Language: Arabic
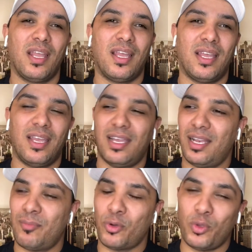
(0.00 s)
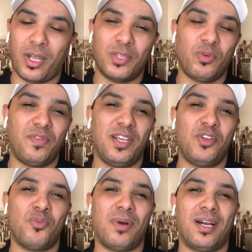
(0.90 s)
آه الموضوع غندوي فيه
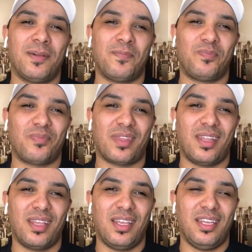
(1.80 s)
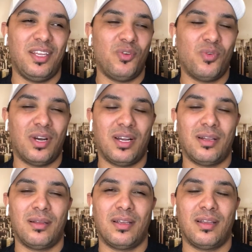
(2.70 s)
اليوم يعني هو
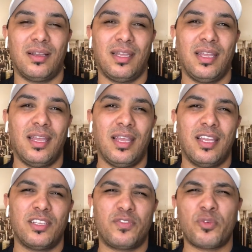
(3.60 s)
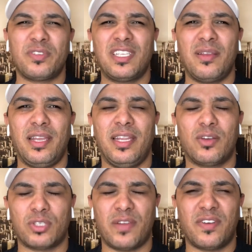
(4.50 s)
شفتو بزاف يعني كنت
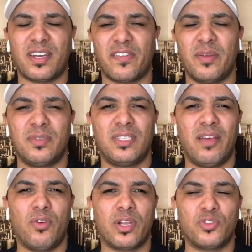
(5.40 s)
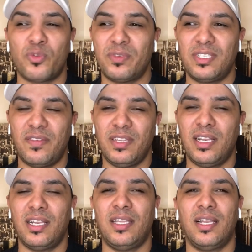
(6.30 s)
كنفكر فيه بزاف وكنشوف بزاف
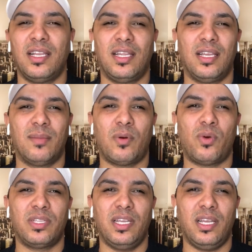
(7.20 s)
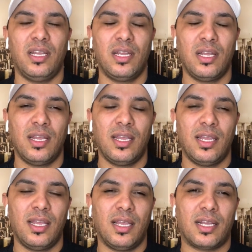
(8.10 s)
ديال ديال المواضيع
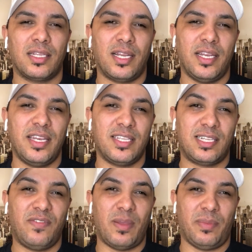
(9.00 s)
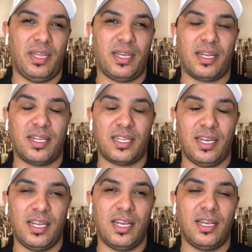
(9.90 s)
كنهضر على الناس اللي في امريكا كنهضر
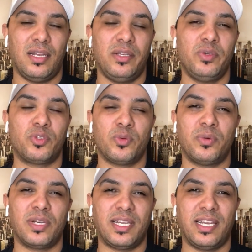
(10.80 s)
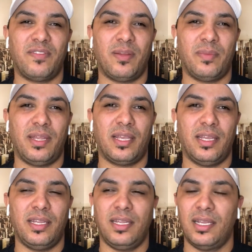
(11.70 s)
على اليوتيوبر اللي كاينين في امريكا
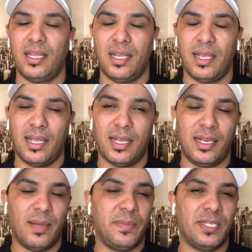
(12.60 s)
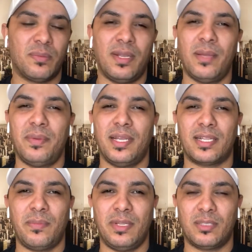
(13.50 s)
يعني لا بالنسبه للبنات لا
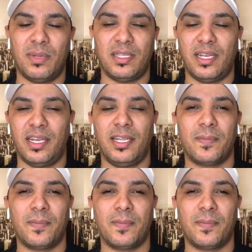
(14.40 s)
بالنسبه للدراري